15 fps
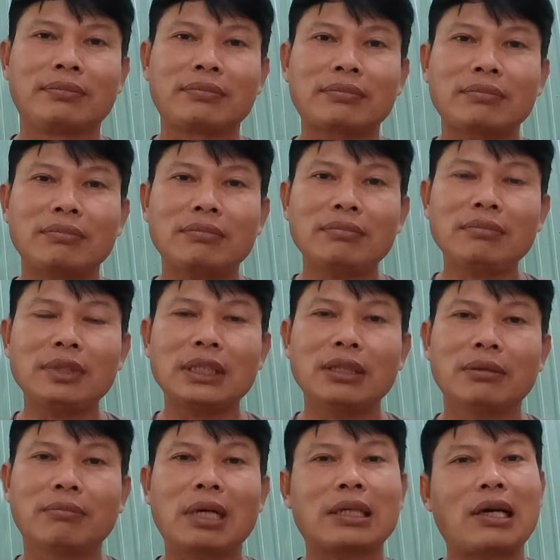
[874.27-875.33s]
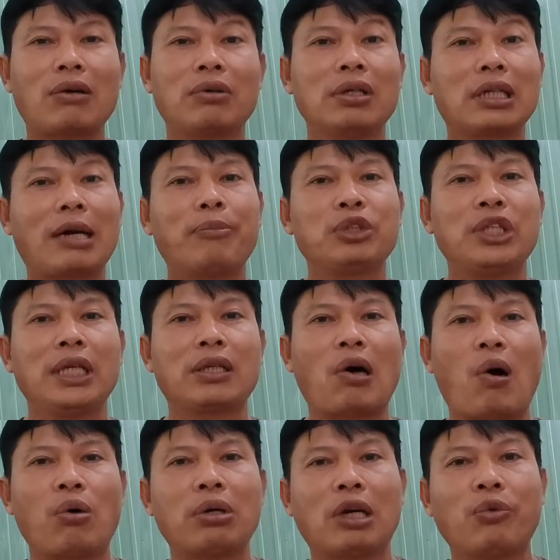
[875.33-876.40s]
Bắt đầu người Campuchia khổ nè quý vị,
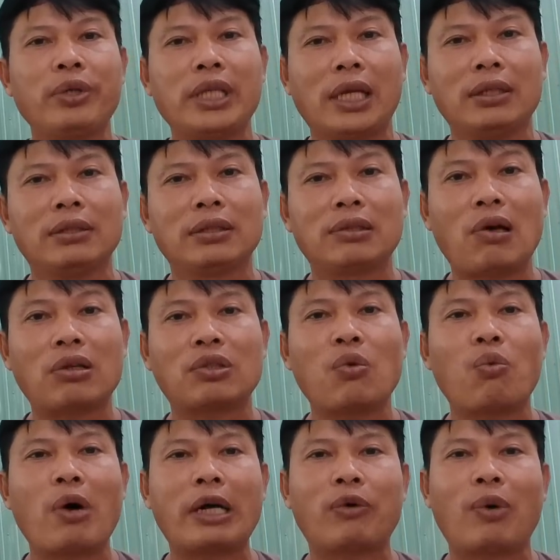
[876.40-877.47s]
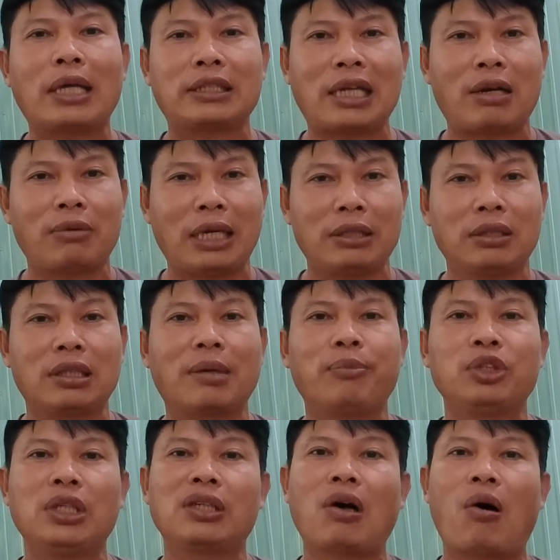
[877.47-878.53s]
cho Trung Quốc qua sau này người Campuchia khổ nè.
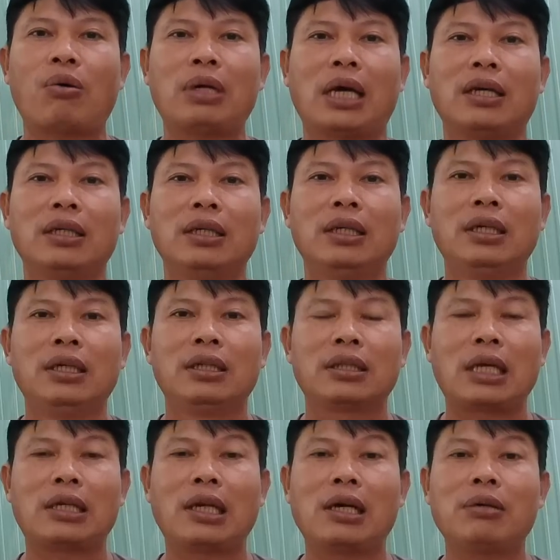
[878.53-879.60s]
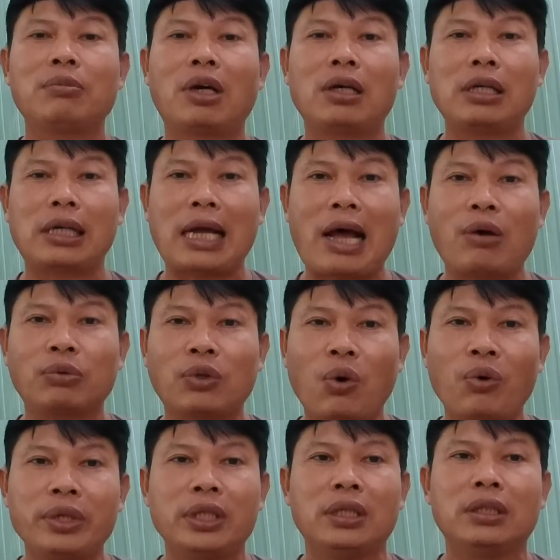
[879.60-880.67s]
Thành thử ông nói là gạo tươi đựng
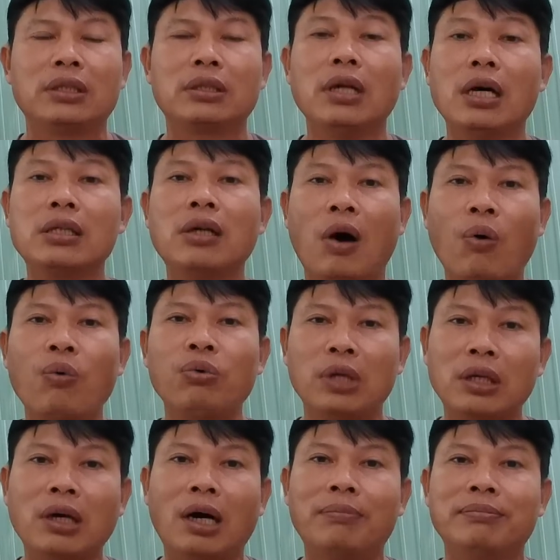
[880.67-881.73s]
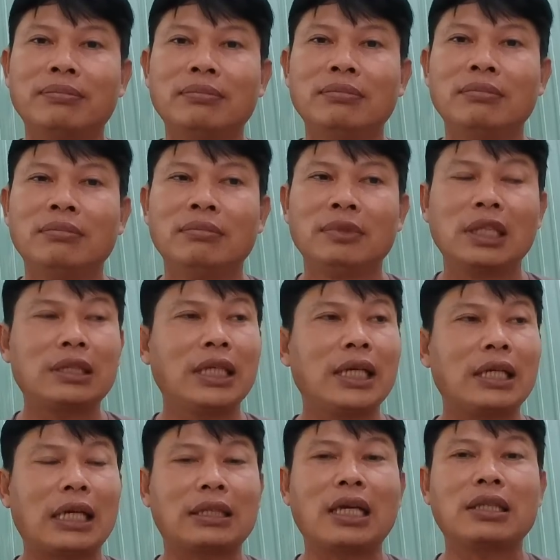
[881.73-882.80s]
hũ đựng gom. Tất nhiên là tới chừng đó
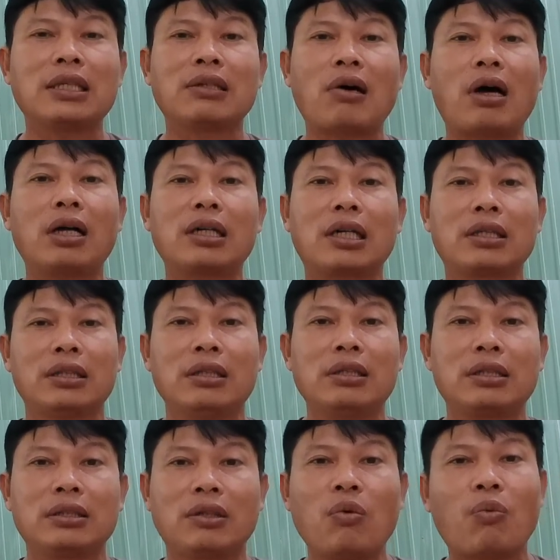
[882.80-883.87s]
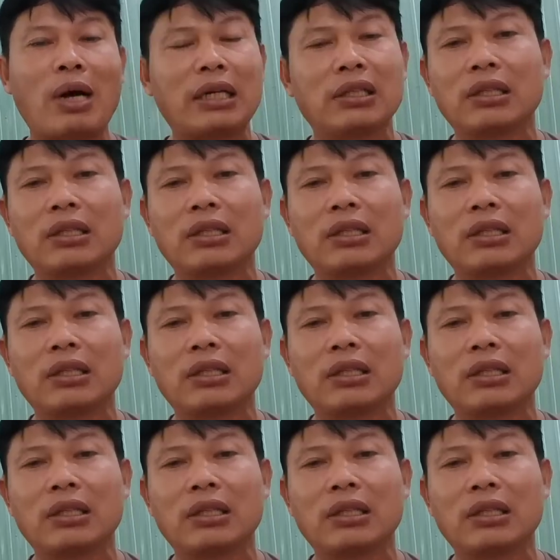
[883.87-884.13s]
người Trung Quốc nó gom hết rồi,